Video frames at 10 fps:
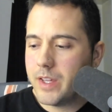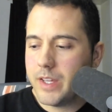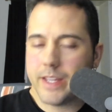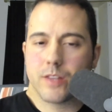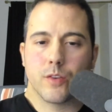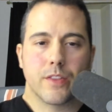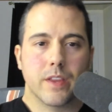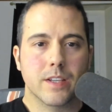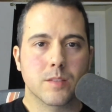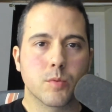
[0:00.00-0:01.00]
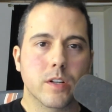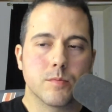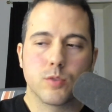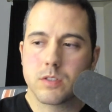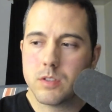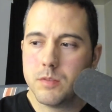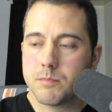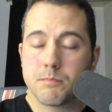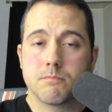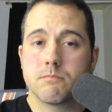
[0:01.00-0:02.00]
Entonces, bueno, pues
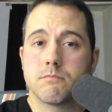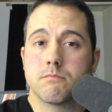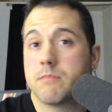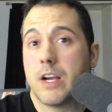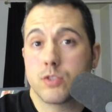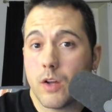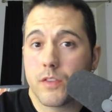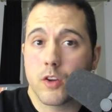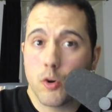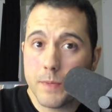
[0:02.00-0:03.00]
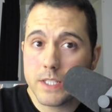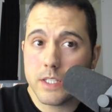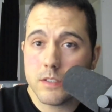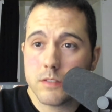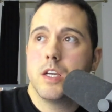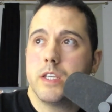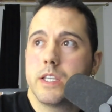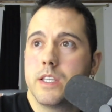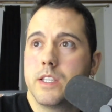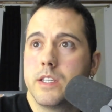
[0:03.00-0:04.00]
mm, me ha costado cinco meses
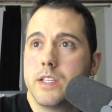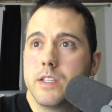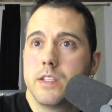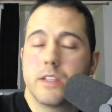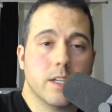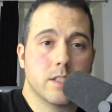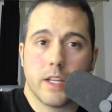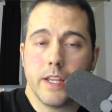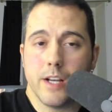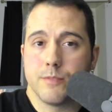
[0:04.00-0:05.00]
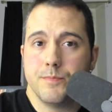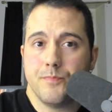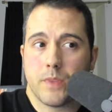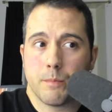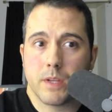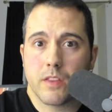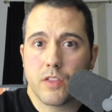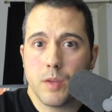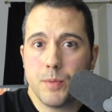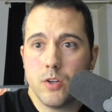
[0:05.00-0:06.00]
y ya estaría. En
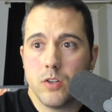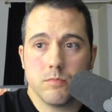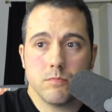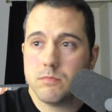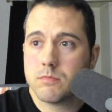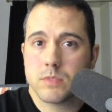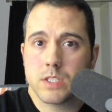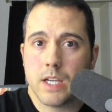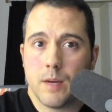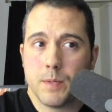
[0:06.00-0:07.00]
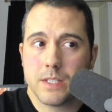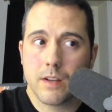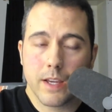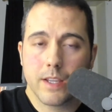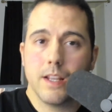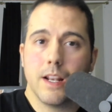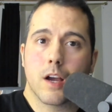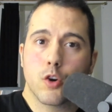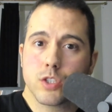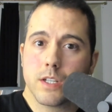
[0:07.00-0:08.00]
principio, ya a partir de aquí la
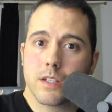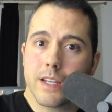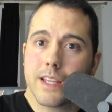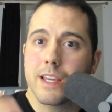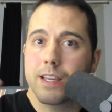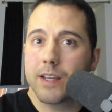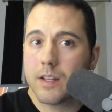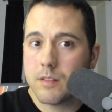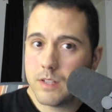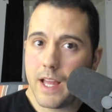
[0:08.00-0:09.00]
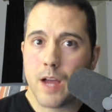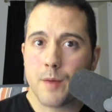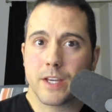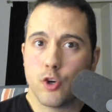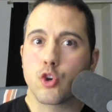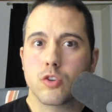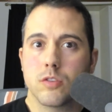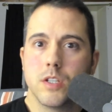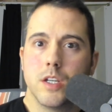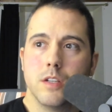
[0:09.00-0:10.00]
cosa tiene que ir a mejor,
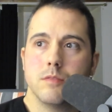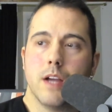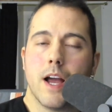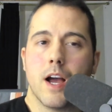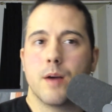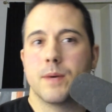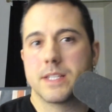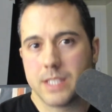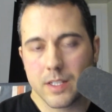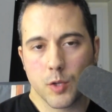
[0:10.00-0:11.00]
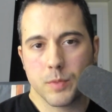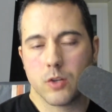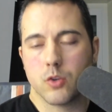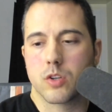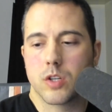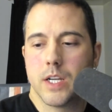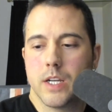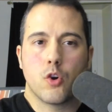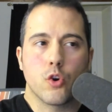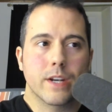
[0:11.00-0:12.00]
a bastante mejor.
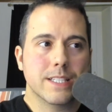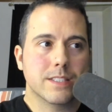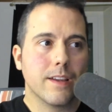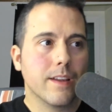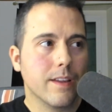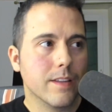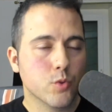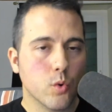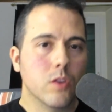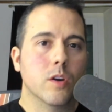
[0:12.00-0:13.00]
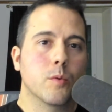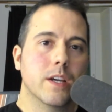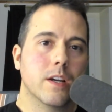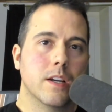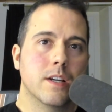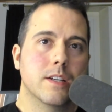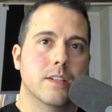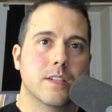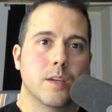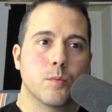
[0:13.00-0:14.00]
Con este sueldo que voy
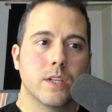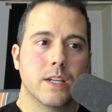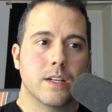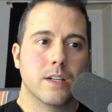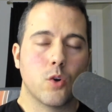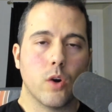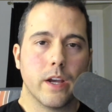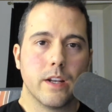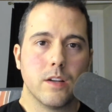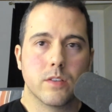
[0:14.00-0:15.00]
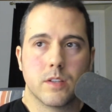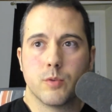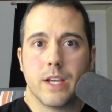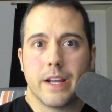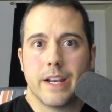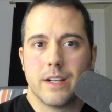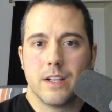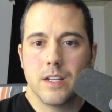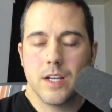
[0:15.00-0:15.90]
a, que voy a coger, que voy a ganar,